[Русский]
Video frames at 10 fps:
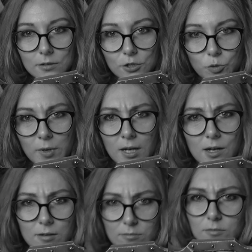
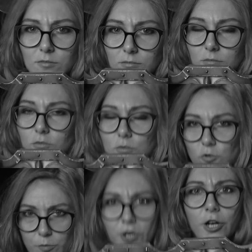Кошмар.
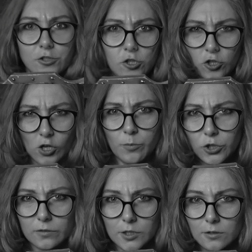Соберись, сестра
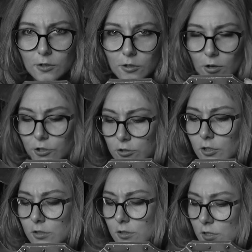битвы. Какие
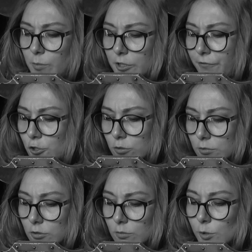30 сантиметров, о чем
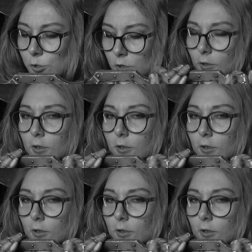ты думаешь?